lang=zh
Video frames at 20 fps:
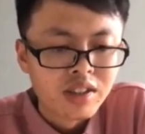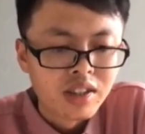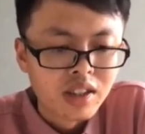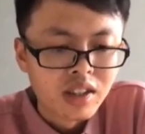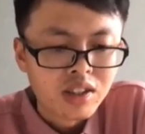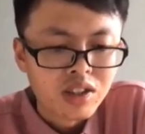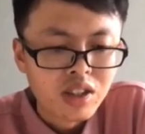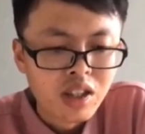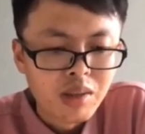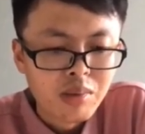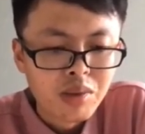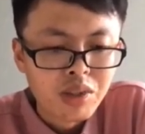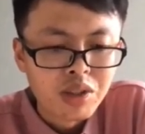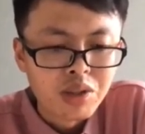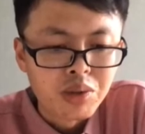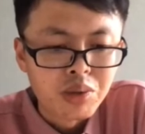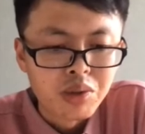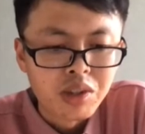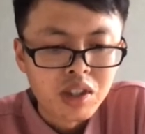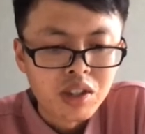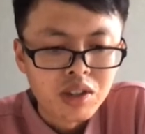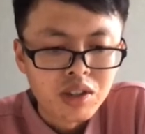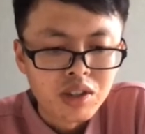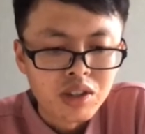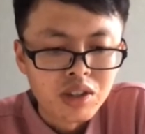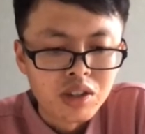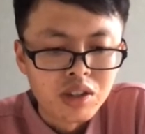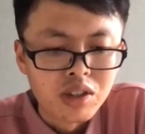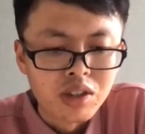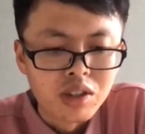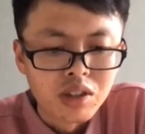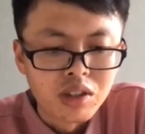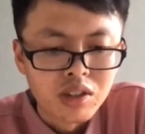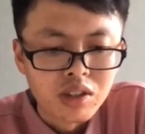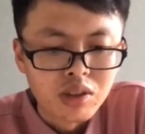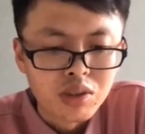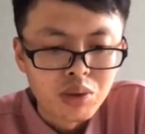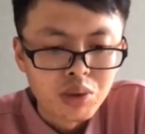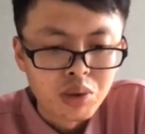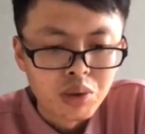那 C M 引入了是
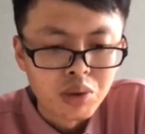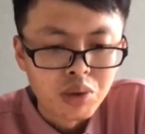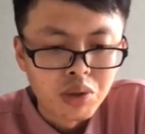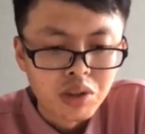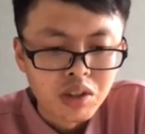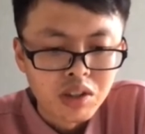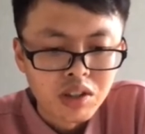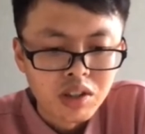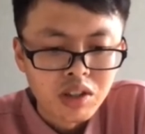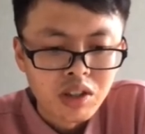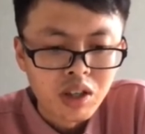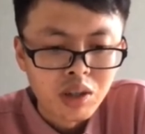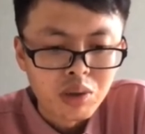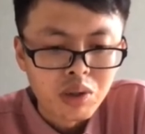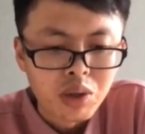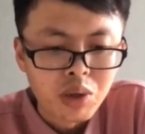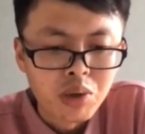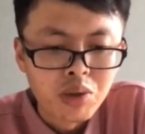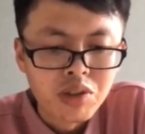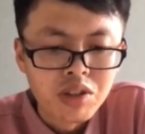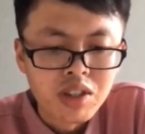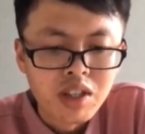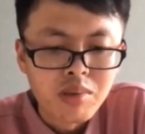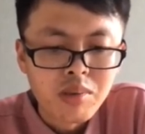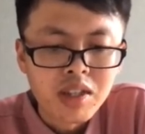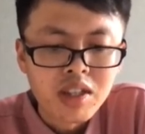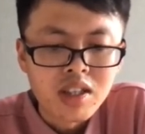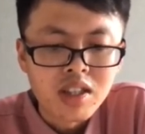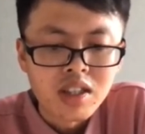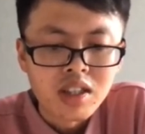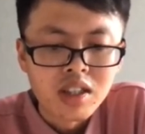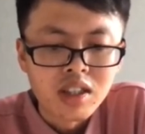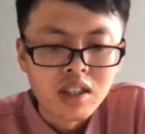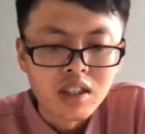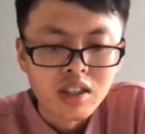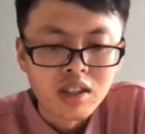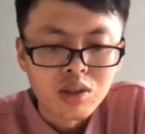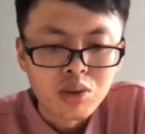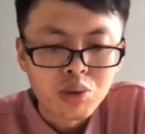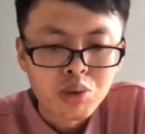具有跳转控制界面的一
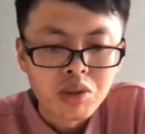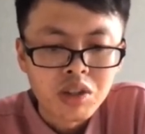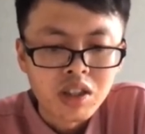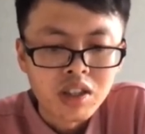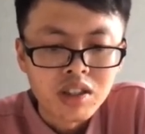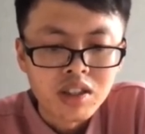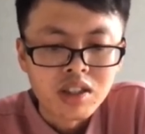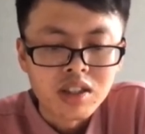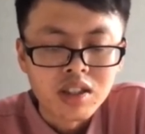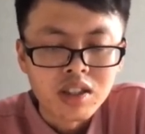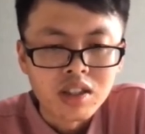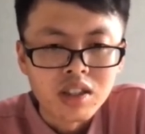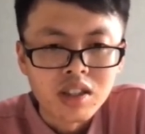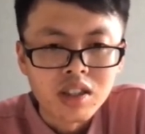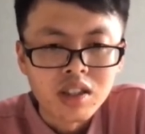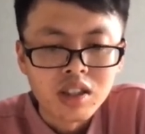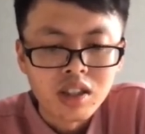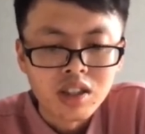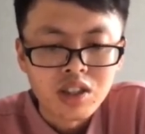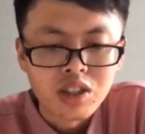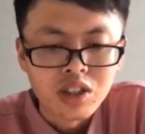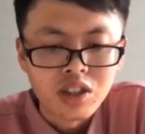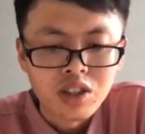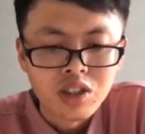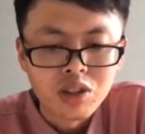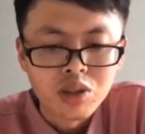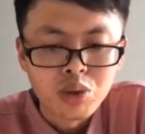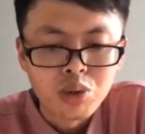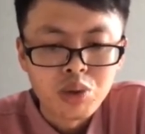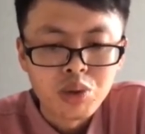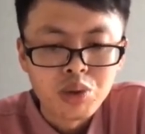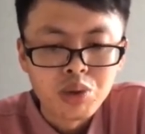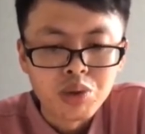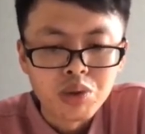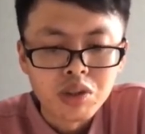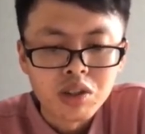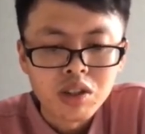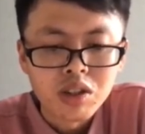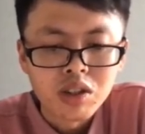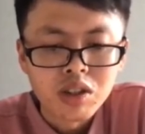个注册机制，那及时
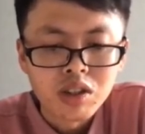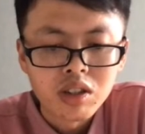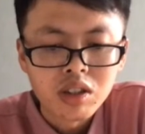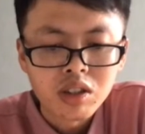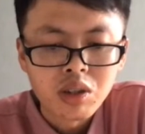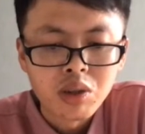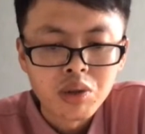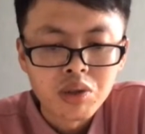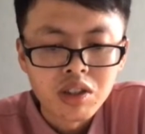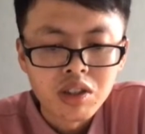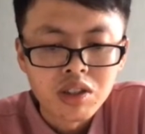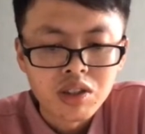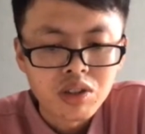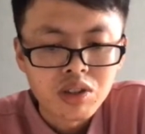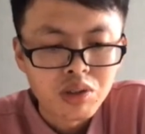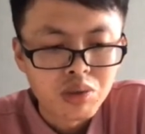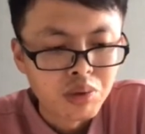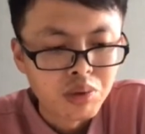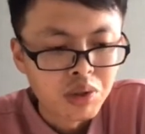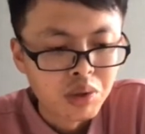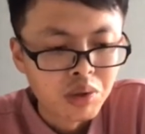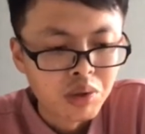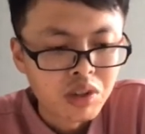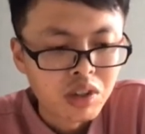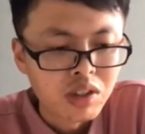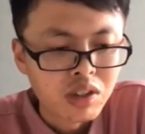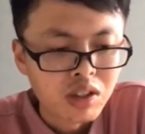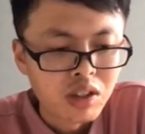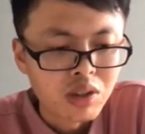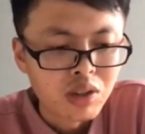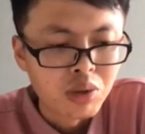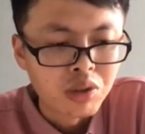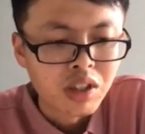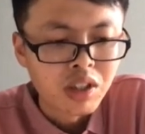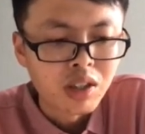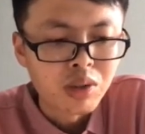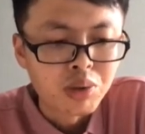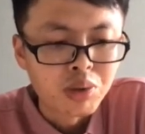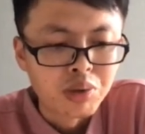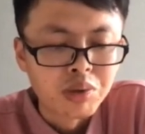去构建事务流程的有
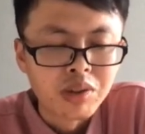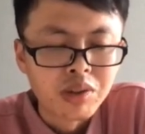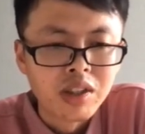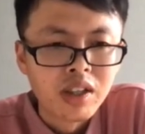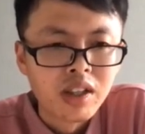向图，